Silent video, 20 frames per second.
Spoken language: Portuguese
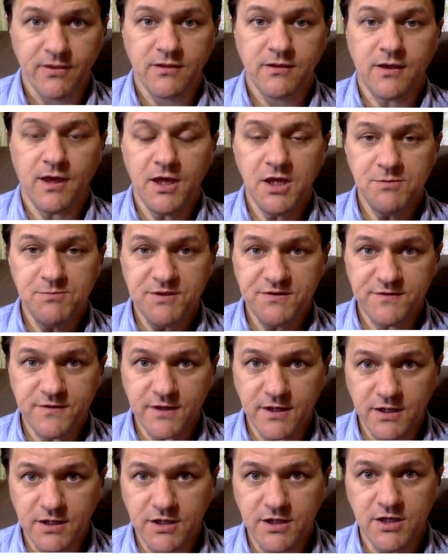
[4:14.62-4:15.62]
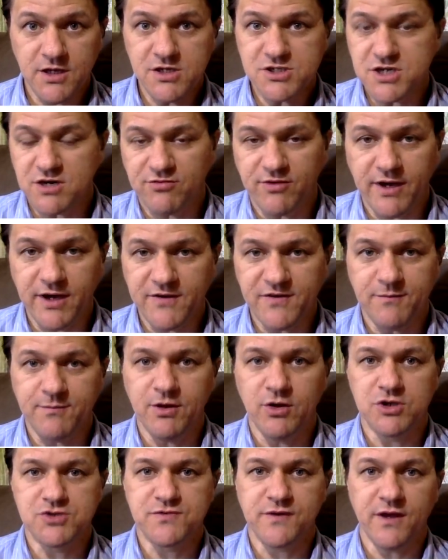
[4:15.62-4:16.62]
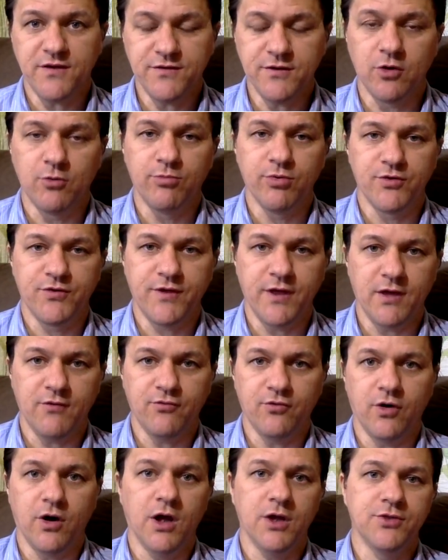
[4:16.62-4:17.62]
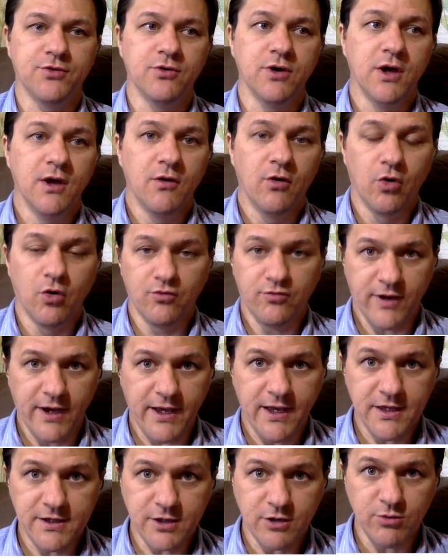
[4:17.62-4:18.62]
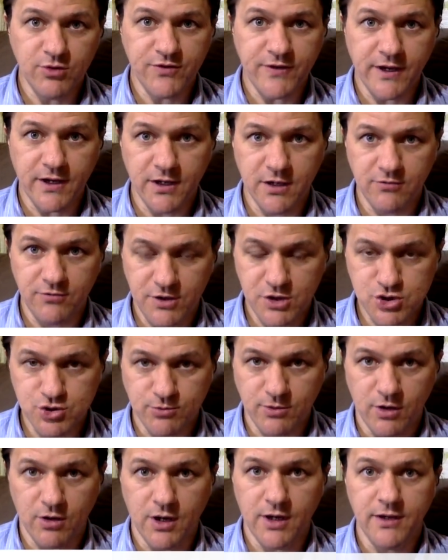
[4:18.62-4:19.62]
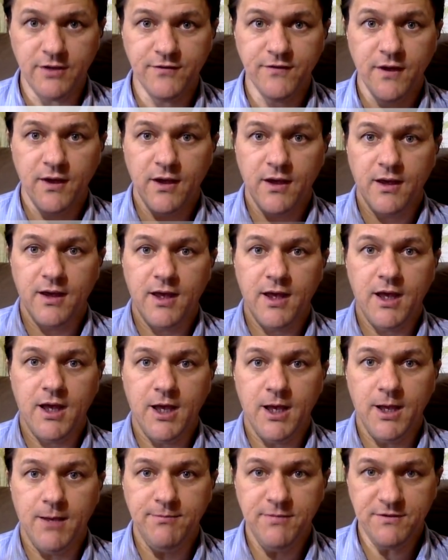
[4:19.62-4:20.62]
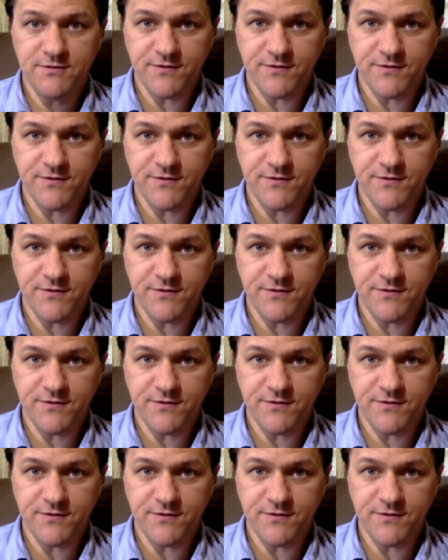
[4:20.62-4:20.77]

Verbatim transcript: quem me seguir já vai receber a notificação. Postei a foto, ou vai, entra no Instagram 21 horas, é, me